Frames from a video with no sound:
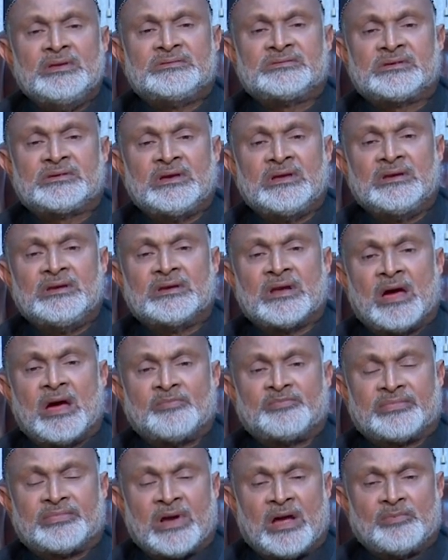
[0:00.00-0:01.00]
স্কিন
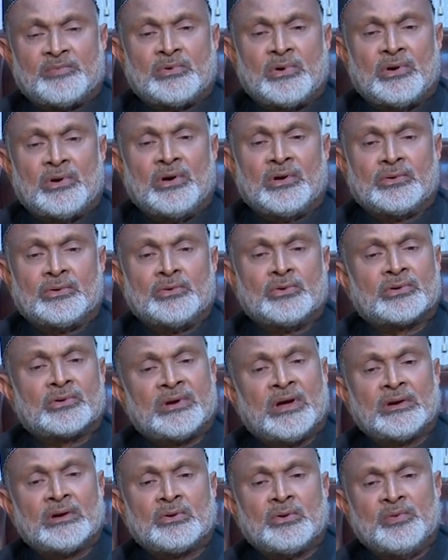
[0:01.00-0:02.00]
রাফ টাফ হওয়ার
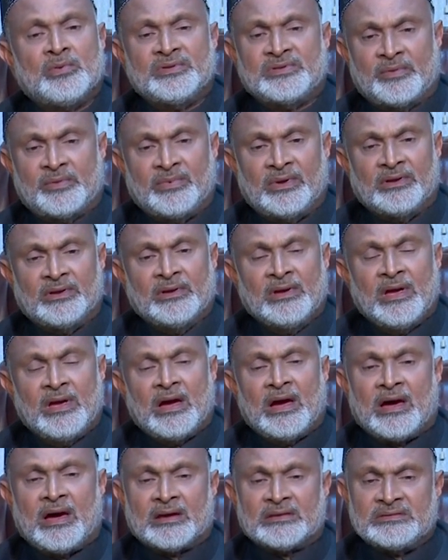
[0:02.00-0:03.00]
রোগটা কমে যাবে
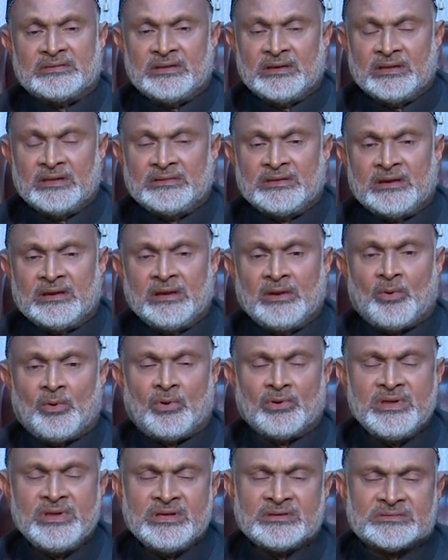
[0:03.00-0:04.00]
আর ধীরে ধীরে
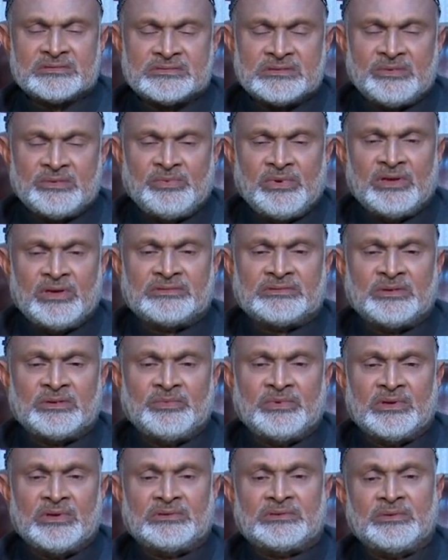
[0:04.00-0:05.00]
অনেক চিবিয়ে
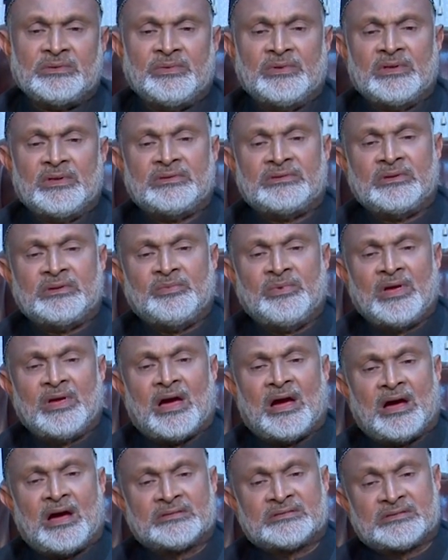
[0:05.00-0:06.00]
চিবিয়ে চিবিয়ে চিবিয়ে
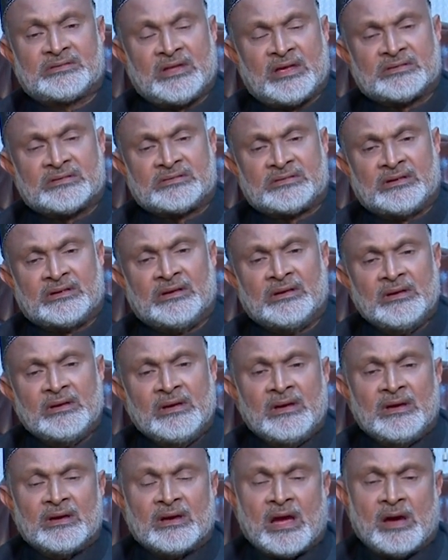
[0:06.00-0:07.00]
আস্তে আস্তে
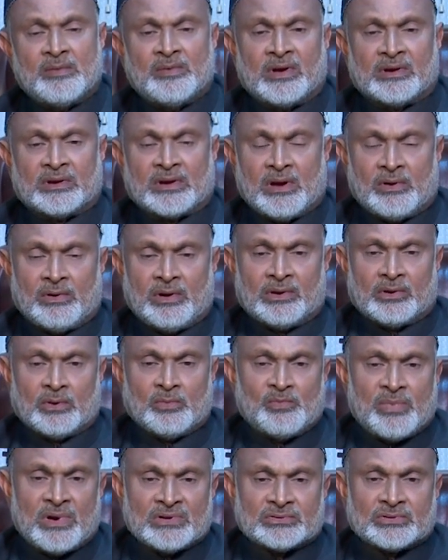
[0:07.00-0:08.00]
খাবার খাওয়ার
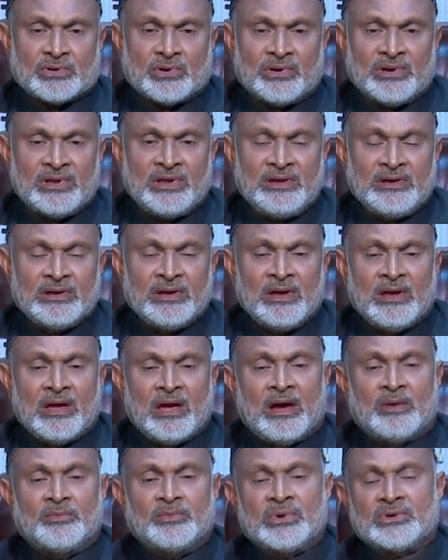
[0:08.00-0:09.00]
অভ্যাস করলে
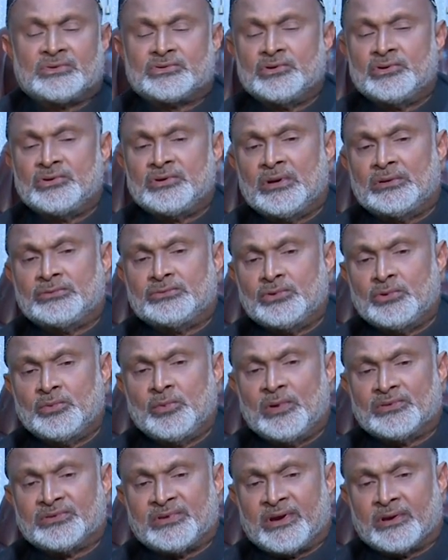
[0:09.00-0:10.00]
আপনার শরীরের
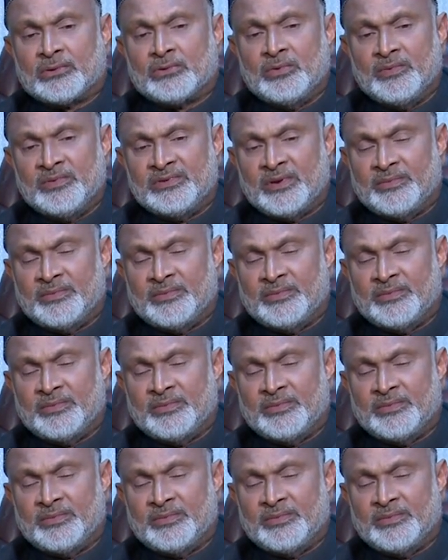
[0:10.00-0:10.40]
দুর্বলতাটা কমে